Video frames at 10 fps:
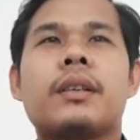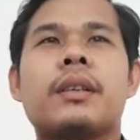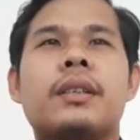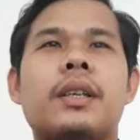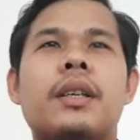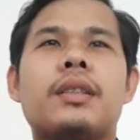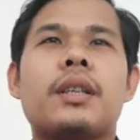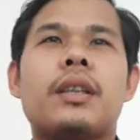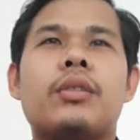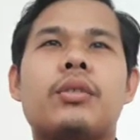Kejadian
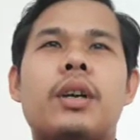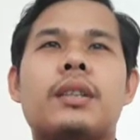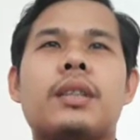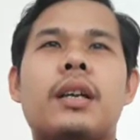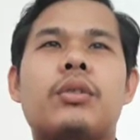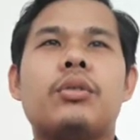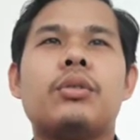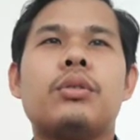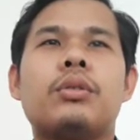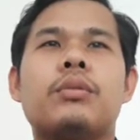1 ayat 1
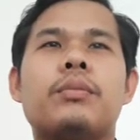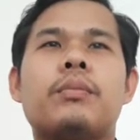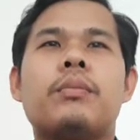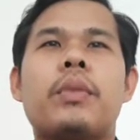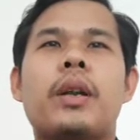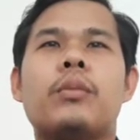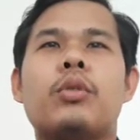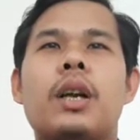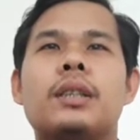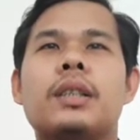Pada
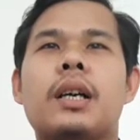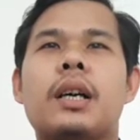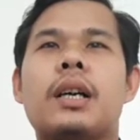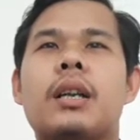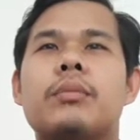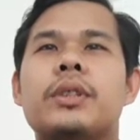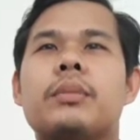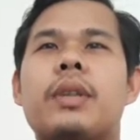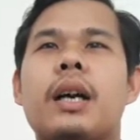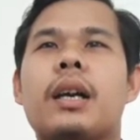mulanya Allah
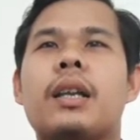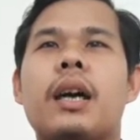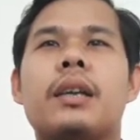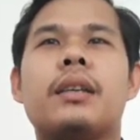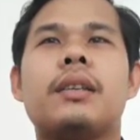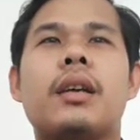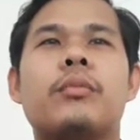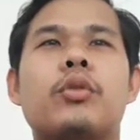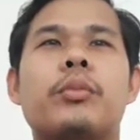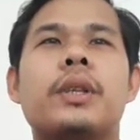menciptakan langit
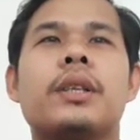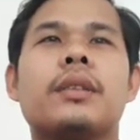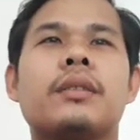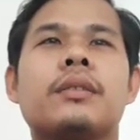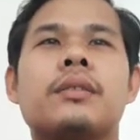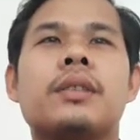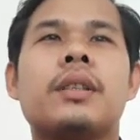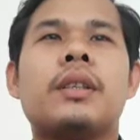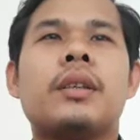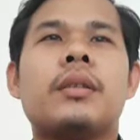dan bumi
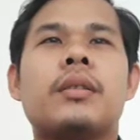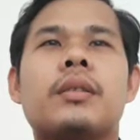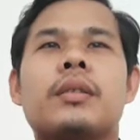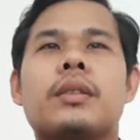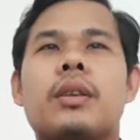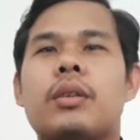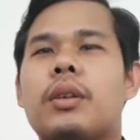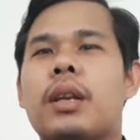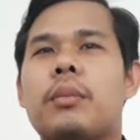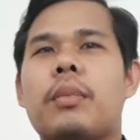Kalau
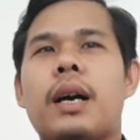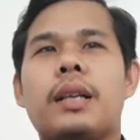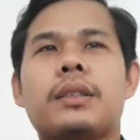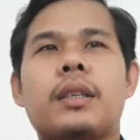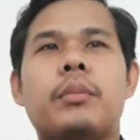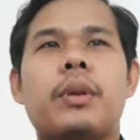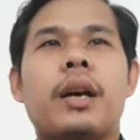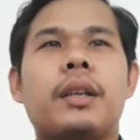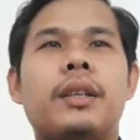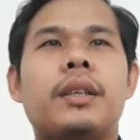dalam bahasa
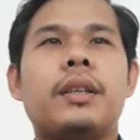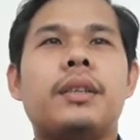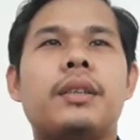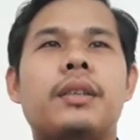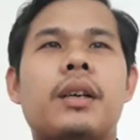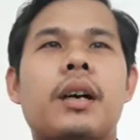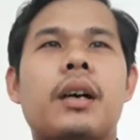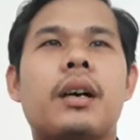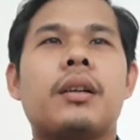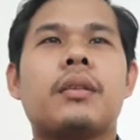Ibrani dia
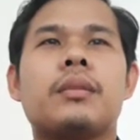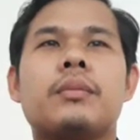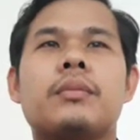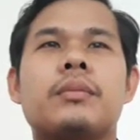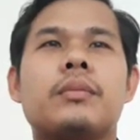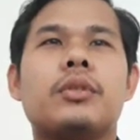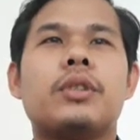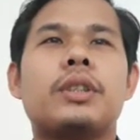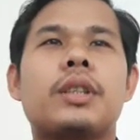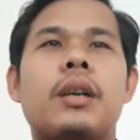
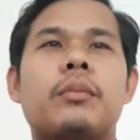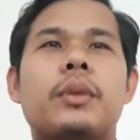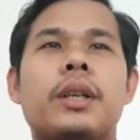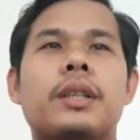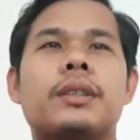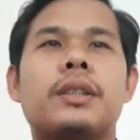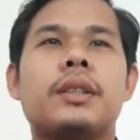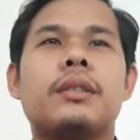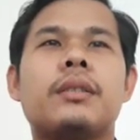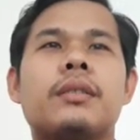menuliskan
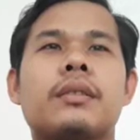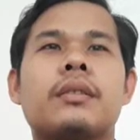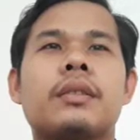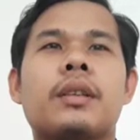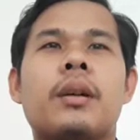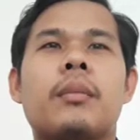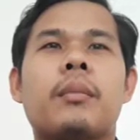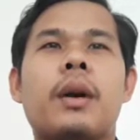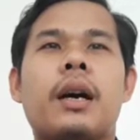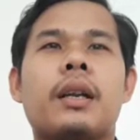beresit
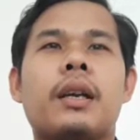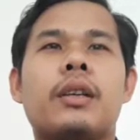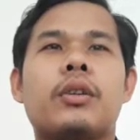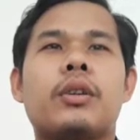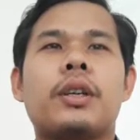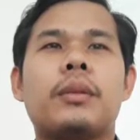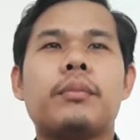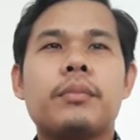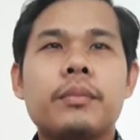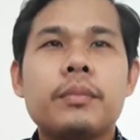Bara
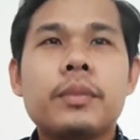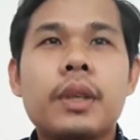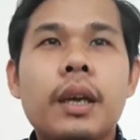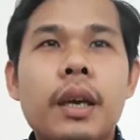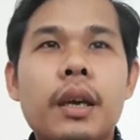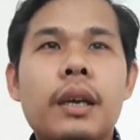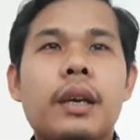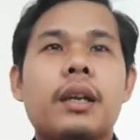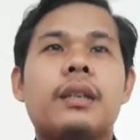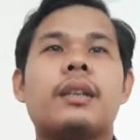Elohim
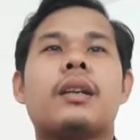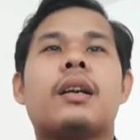Et